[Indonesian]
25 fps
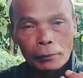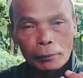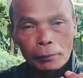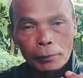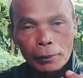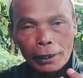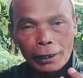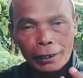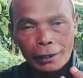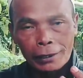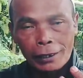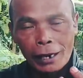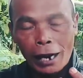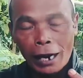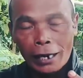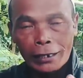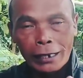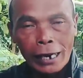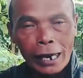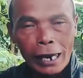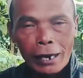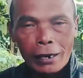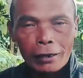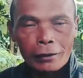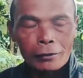pengen
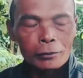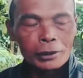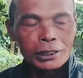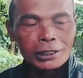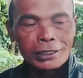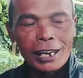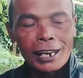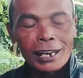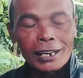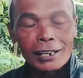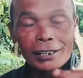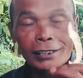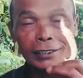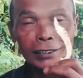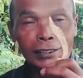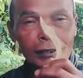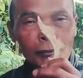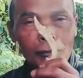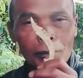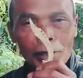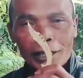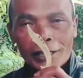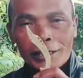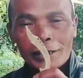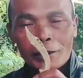kaya bisa
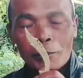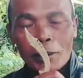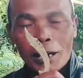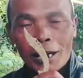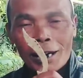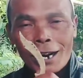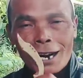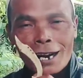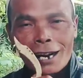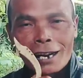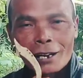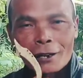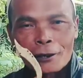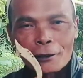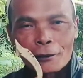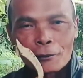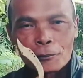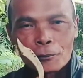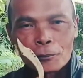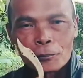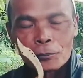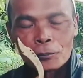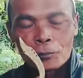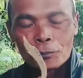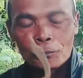katanya pakai ini oh. barang.
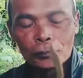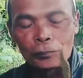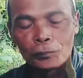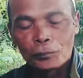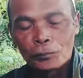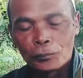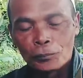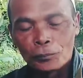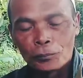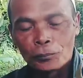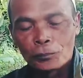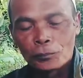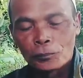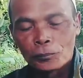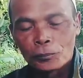Hmm.